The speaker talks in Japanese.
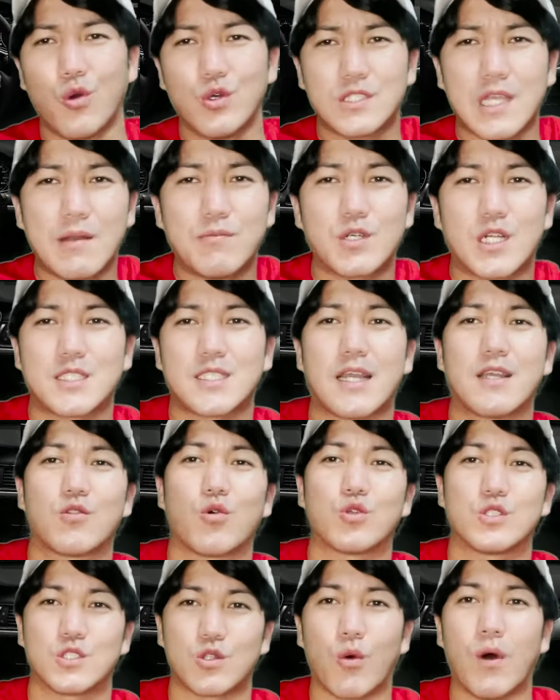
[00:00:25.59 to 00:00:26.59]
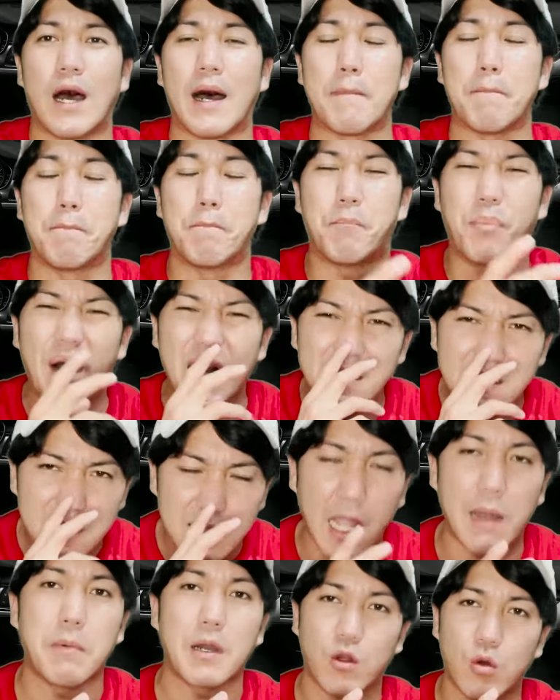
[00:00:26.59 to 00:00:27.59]
香剤ぶら下げとる人は、
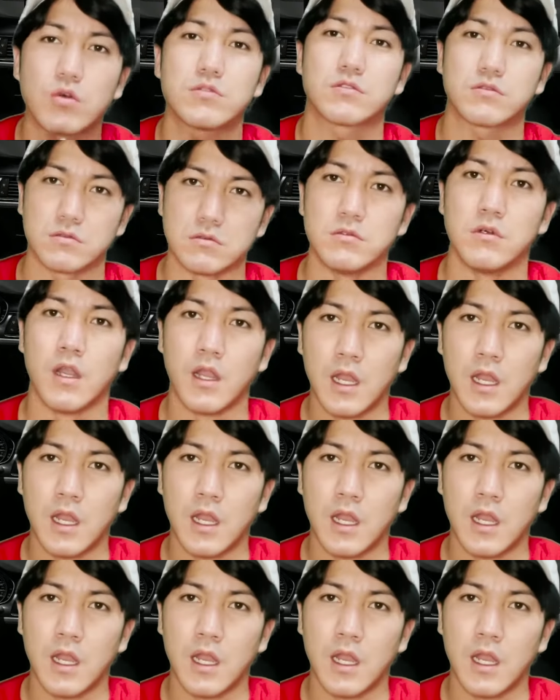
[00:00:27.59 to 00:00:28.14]
バリタバコ吸う。